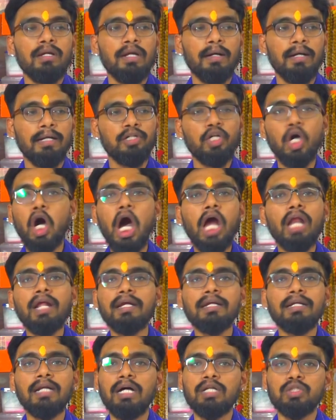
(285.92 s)
நான்
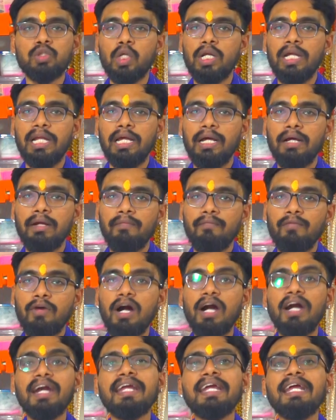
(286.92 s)
டார்க்கு நான் சொல்லலை
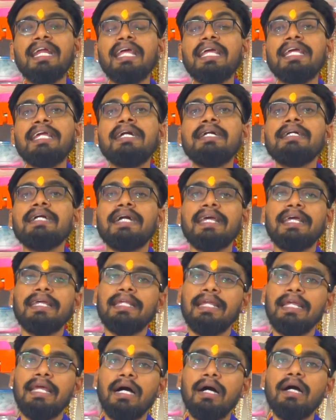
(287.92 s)
வாழ்க்கையில் இருட்டு
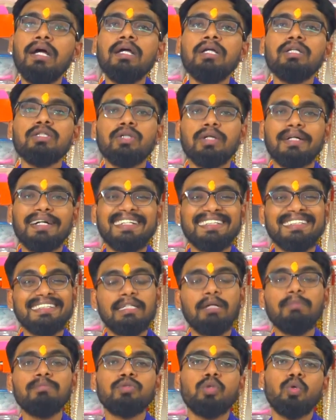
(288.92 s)
அடையுது இல்லையா ஸோ
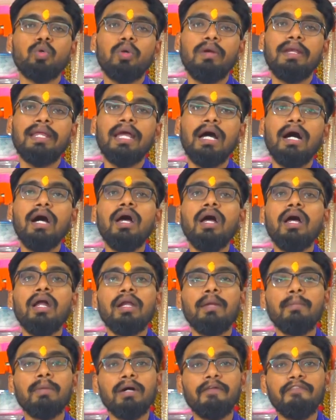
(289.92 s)
கஷ்டம் சொல்கிறோம் இல்லையா
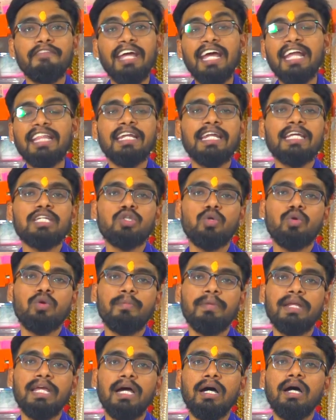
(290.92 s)
நமக்கு வேதனை
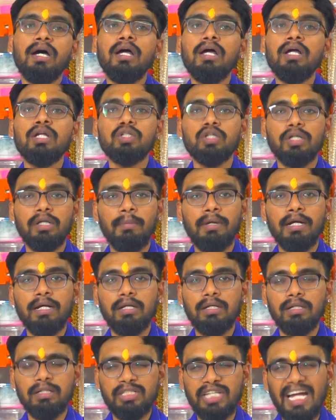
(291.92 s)
சொல்கிறோம் இல்லையா ஸோ நம்ம
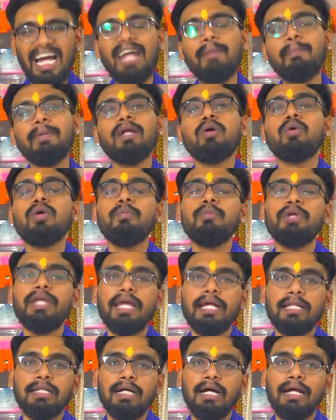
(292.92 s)
ஷேர் பண்ணக்கூட
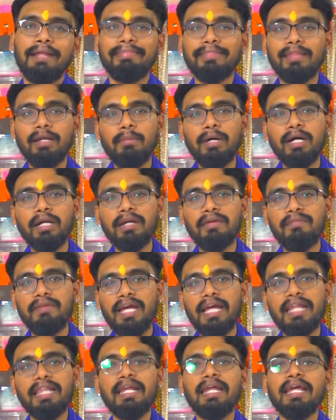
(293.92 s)
முடியாது அந்த மாதிரி
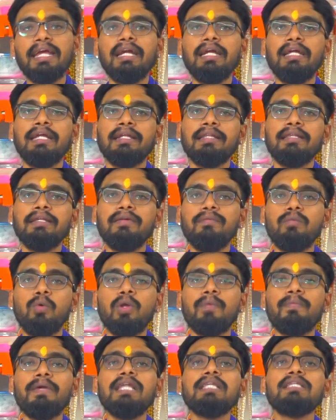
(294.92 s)
வேதனைகள் இருந்து
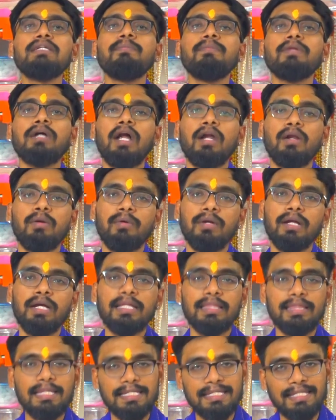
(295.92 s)
ஒரு வெளிச்சம் காணணும்னா
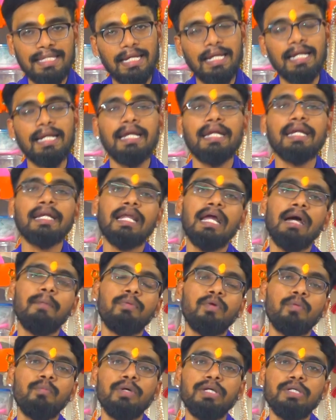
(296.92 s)
இந்த செலனைட்
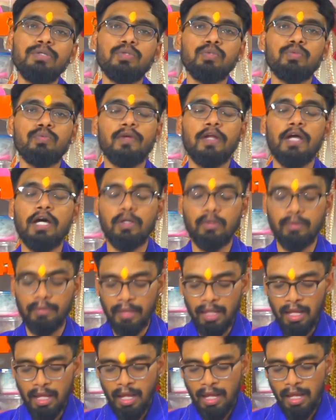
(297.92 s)
லேம்ப் ரொம்ப யூஸ்ஃபுல்லாக இருக்கும்